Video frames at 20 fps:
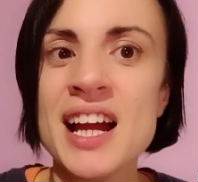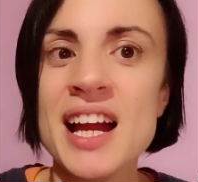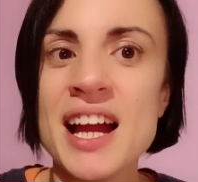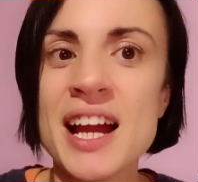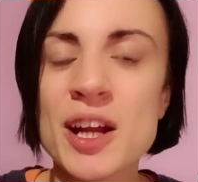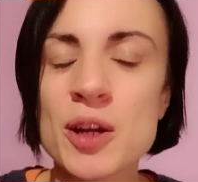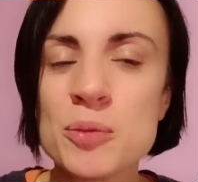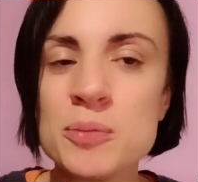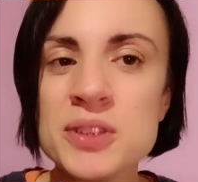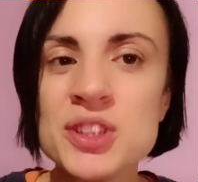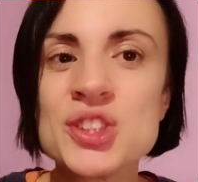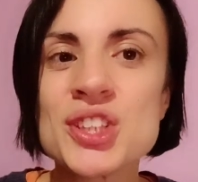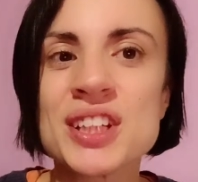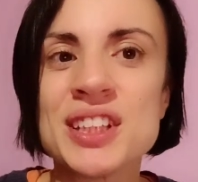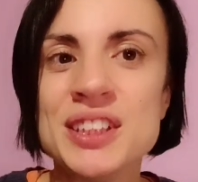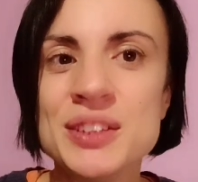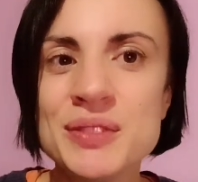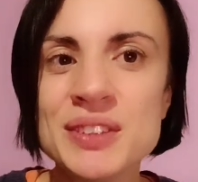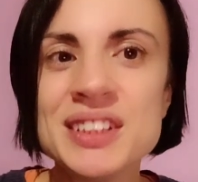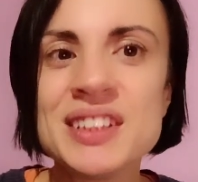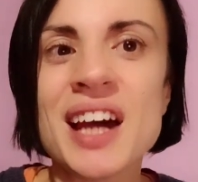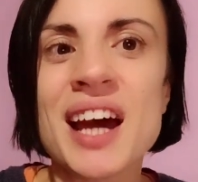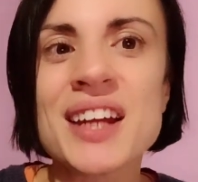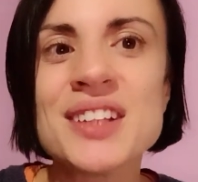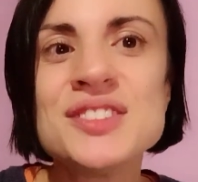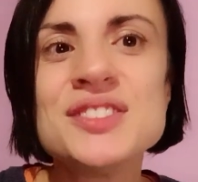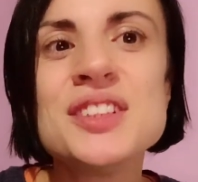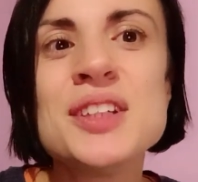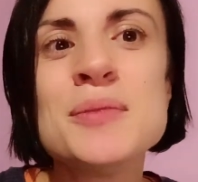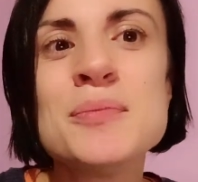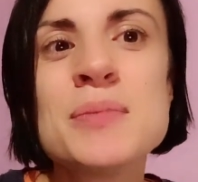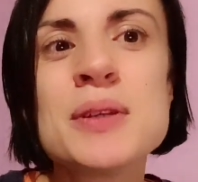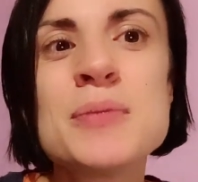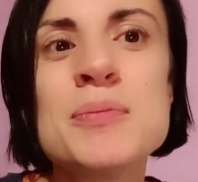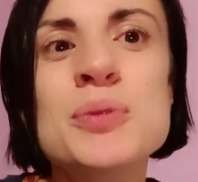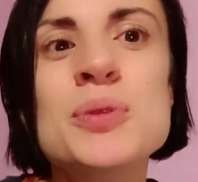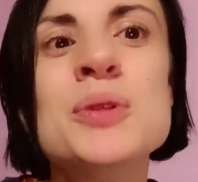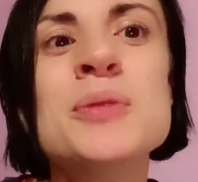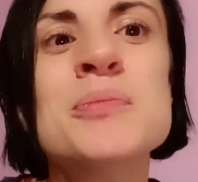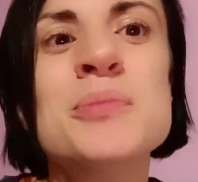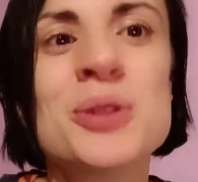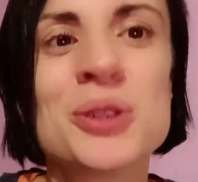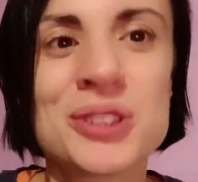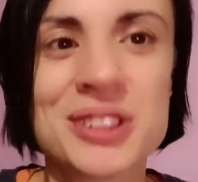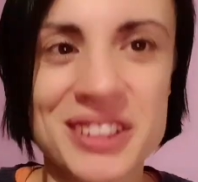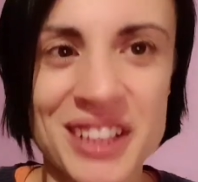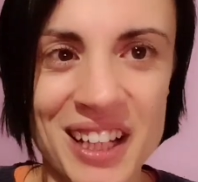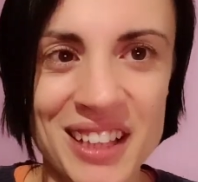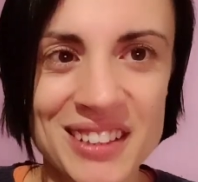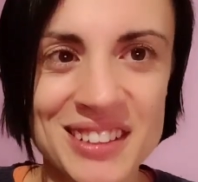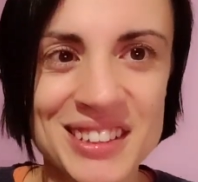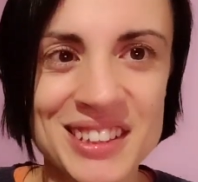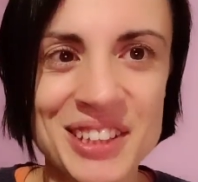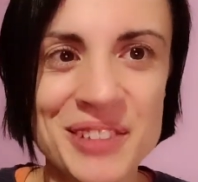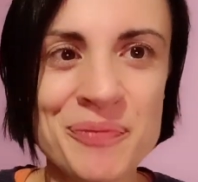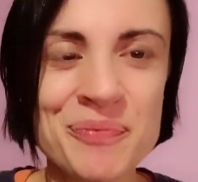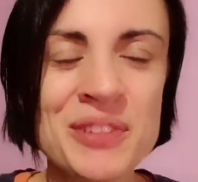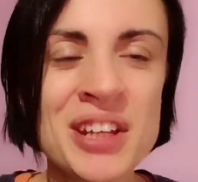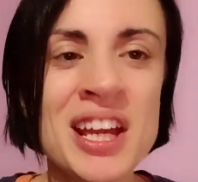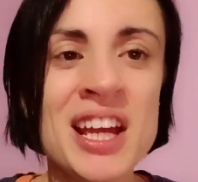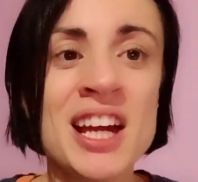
è cominciata a diventare sempre più importante.